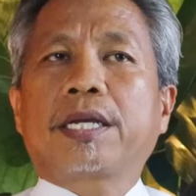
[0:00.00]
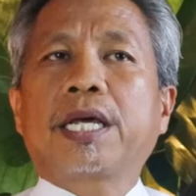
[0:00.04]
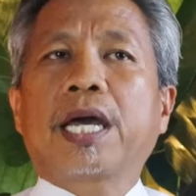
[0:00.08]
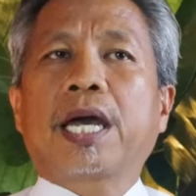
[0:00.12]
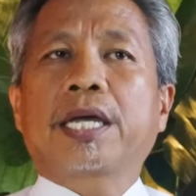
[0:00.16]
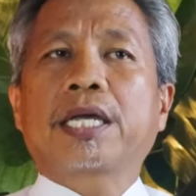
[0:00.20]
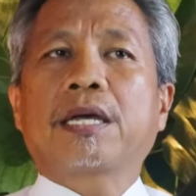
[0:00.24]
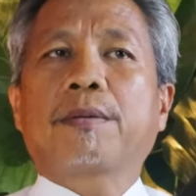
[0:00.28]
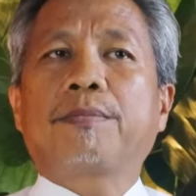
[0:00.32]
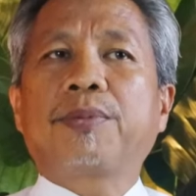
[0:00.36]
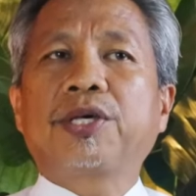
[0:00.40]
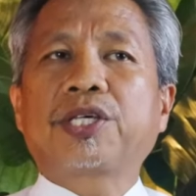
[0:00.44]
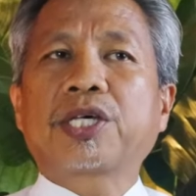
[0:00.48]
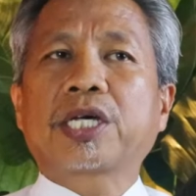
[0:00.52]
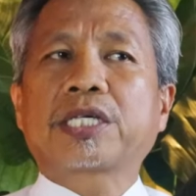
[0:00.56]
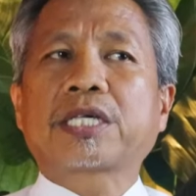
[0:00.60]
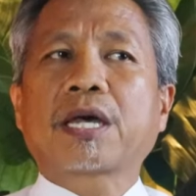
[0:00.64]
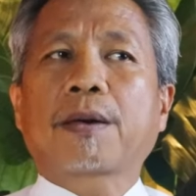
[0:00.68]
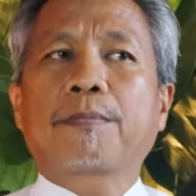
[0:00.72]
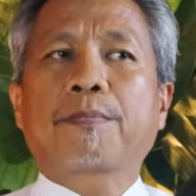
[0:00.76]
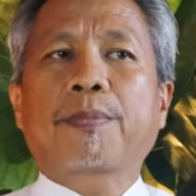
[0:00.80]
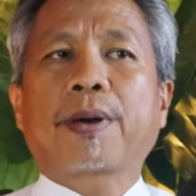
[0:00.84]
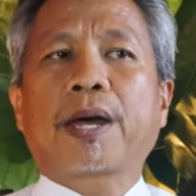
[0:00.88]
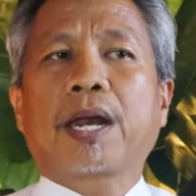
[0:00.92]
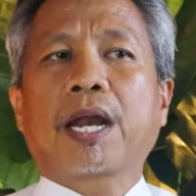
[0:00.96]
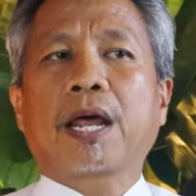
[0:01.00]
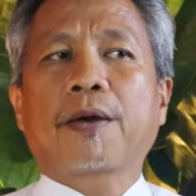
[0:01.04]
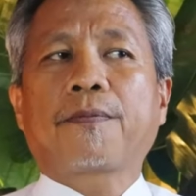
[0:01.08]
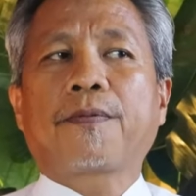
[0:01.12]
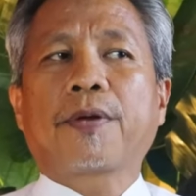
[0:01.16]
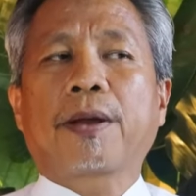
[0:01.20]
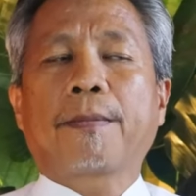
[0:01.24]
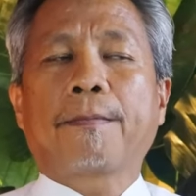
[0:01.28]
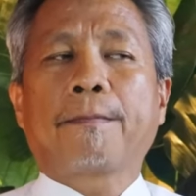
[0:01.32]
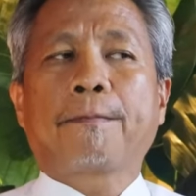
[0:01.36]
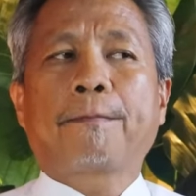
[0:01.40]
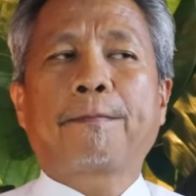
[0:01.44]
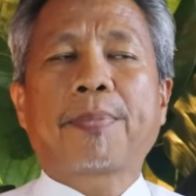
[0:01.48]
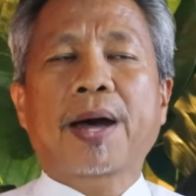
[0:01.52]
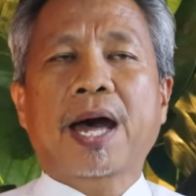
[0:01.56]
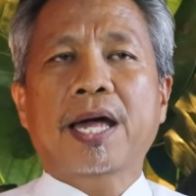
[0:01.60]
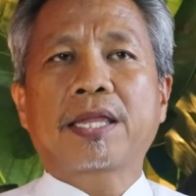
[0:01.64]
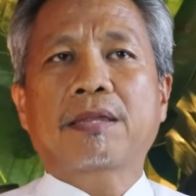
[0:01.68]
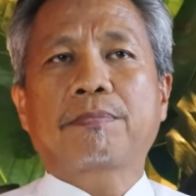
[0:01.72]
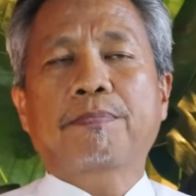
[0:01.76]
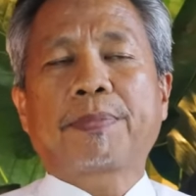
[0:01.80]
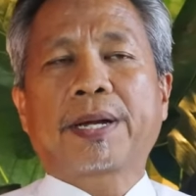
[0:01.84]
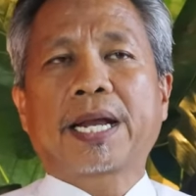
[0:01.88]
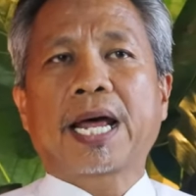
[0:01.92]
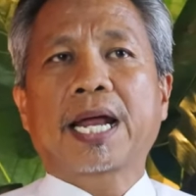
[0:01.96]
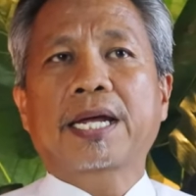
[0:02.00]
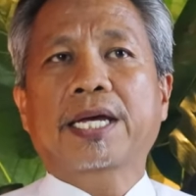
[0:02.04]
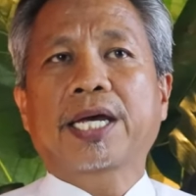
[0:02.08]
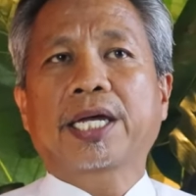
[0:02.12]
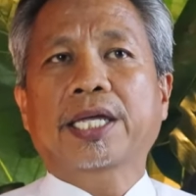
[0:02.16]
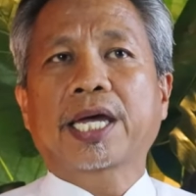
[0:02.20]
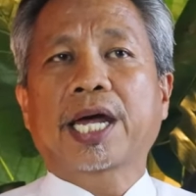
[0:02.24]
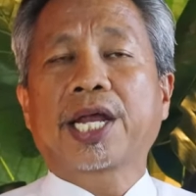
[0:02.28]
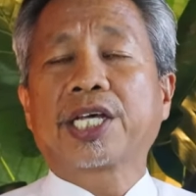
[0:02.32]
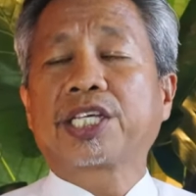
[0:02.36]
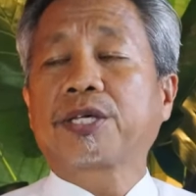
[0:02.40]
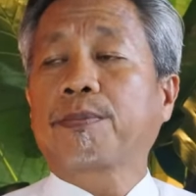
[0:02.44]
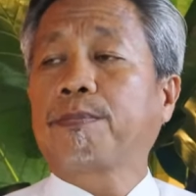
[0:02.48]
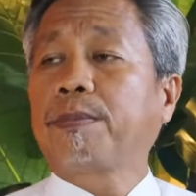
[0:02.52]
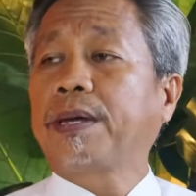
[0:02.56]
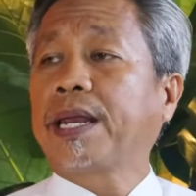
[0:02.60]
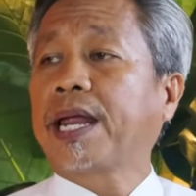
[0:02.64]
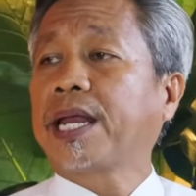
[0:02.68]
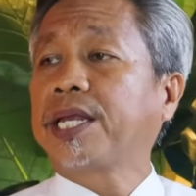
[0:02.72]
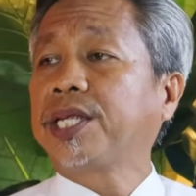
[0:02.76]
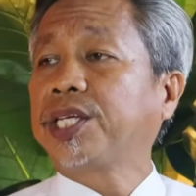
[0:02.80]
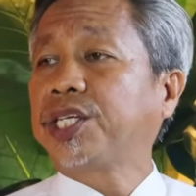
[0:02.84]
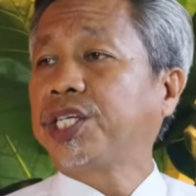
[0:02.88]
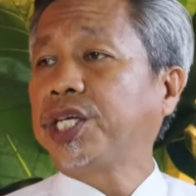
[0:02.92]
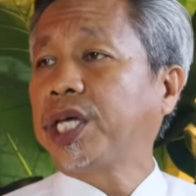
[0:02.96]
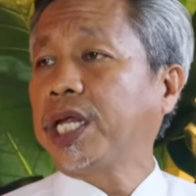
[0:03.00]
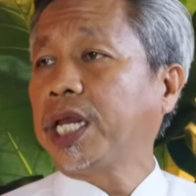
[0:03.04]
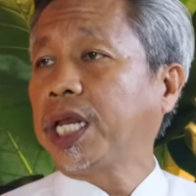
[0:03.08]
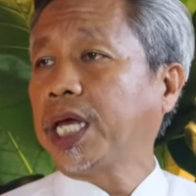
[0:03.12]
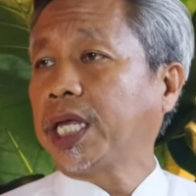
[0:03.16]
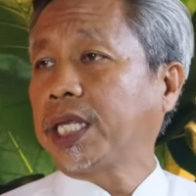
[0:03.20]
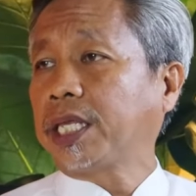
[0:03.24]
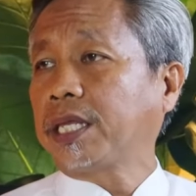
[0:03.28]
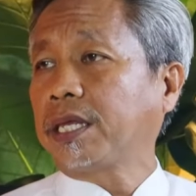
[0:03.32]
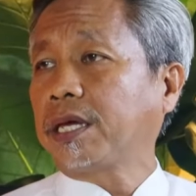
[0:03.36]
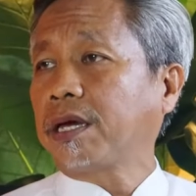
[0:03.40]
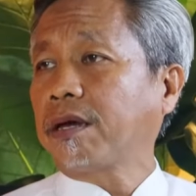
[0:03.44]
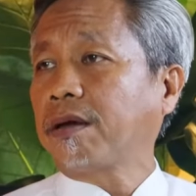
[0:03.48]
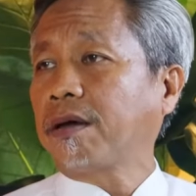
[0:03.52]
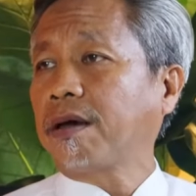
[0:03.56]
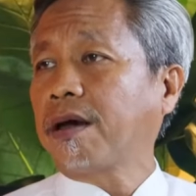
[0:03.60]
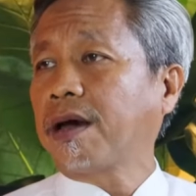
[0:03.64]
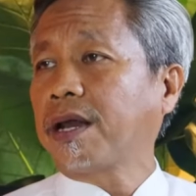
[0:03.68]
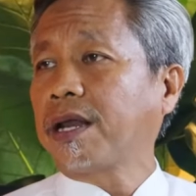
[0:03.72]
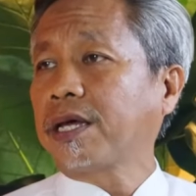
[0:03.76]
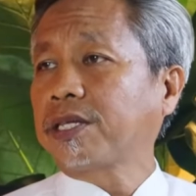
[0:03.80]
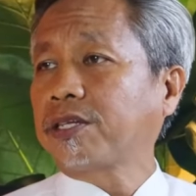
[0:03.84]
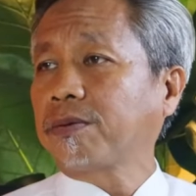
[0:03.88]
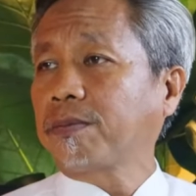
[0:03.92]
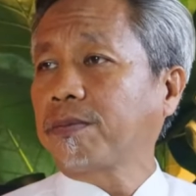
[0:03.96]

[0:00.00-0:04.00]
kan dia hanya bisa sampai level 4 padahal kita ada 9 jilid. Nah, ada 9. Ah, ada